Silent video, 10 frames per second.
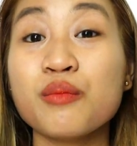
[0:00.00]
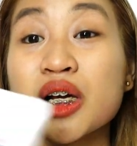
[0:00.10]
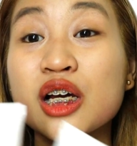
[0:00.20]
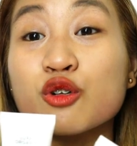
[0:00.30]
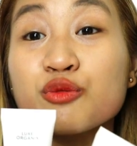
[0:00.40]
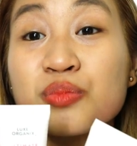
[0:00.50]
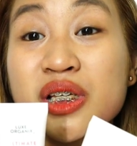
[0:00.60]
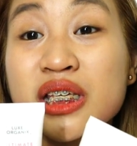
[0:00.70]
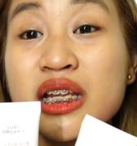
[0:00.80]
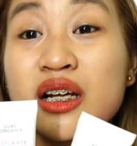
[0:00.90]
magkaroon
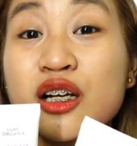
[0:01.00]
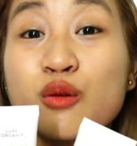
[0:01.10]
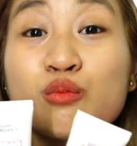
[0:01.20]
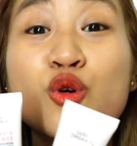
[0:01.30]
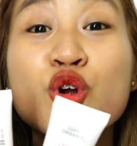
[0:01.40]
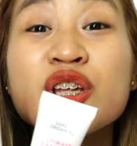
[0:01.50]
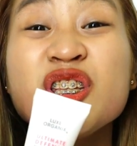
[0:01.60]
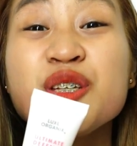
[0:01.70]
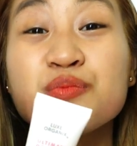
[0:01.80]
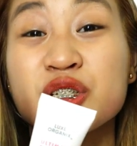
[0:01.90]
pa sila ng more
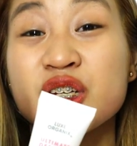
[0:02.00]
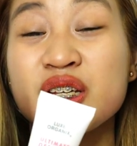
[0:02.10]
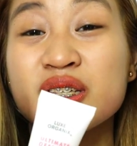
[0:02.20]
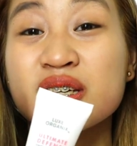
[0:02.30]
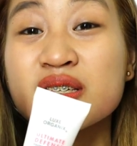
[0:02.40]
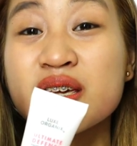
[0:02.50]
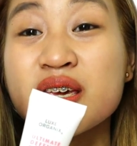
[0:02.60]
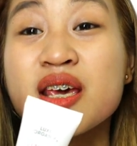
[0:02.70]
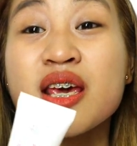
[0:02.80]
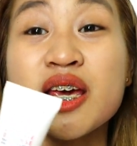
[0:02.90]
deep shades
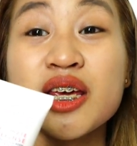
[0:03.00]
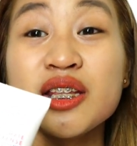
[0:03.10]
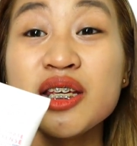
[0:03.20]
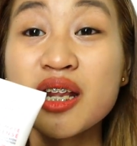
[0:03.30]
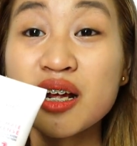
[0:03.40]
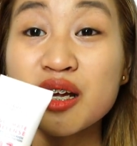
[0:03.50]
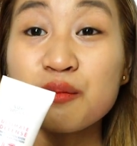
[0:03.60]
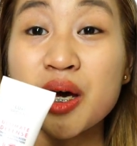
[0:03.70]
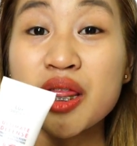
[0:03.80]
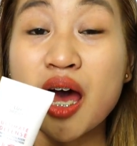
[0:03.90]
kasi hindi lang
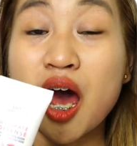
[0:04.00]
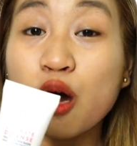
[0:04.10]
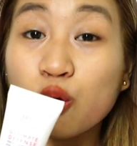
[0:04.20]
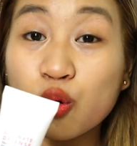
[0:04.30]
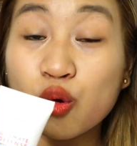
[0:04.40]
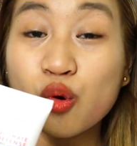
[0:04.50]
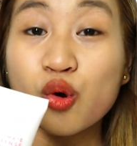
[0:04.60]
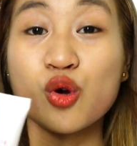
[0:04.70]
naman ako